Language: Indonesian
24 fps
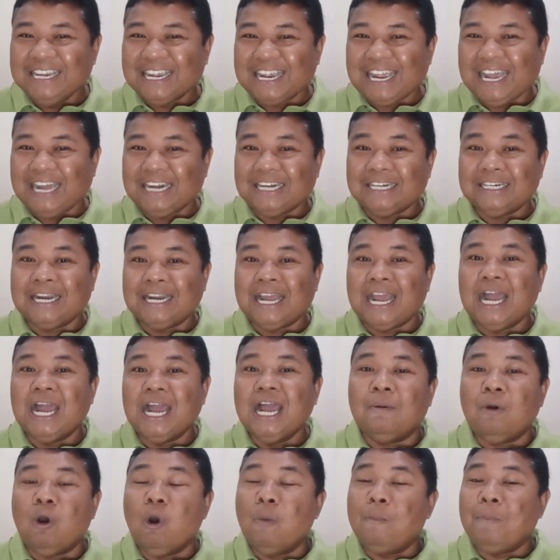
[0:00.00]
karena
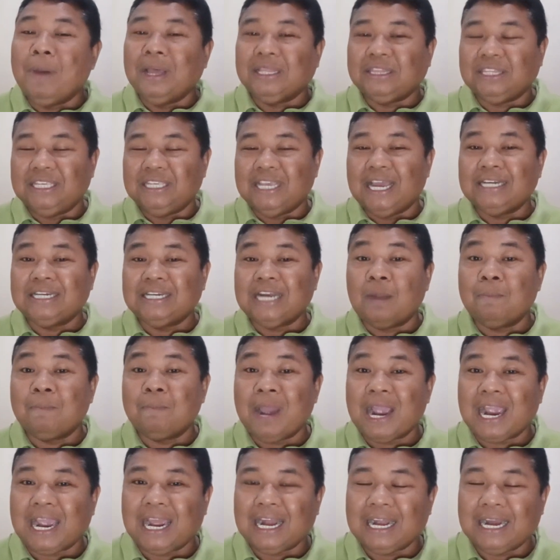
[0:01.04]
obatnya dan
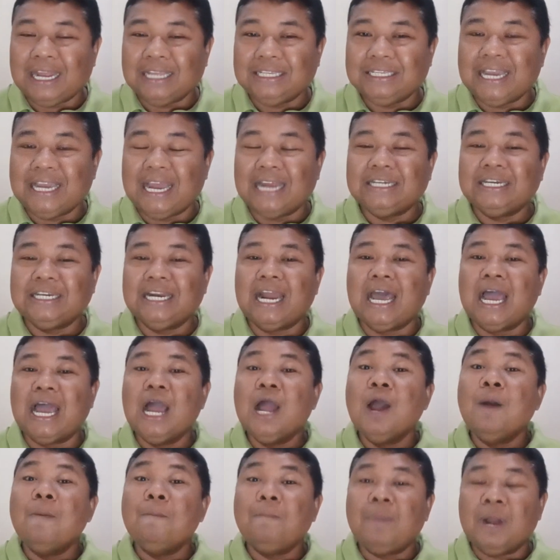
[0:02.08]
makanannya adalah
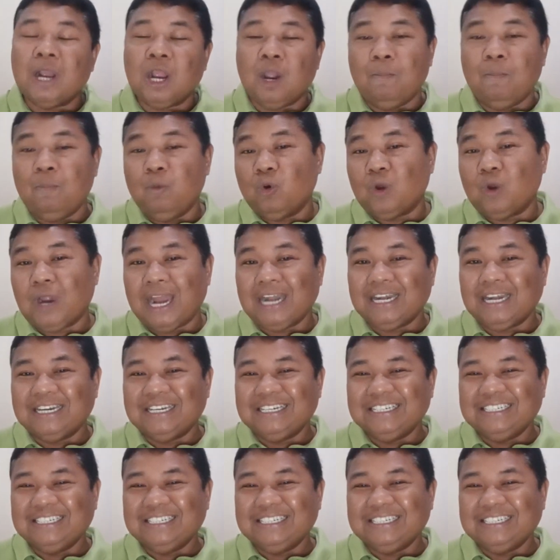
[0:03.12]
penggemukan.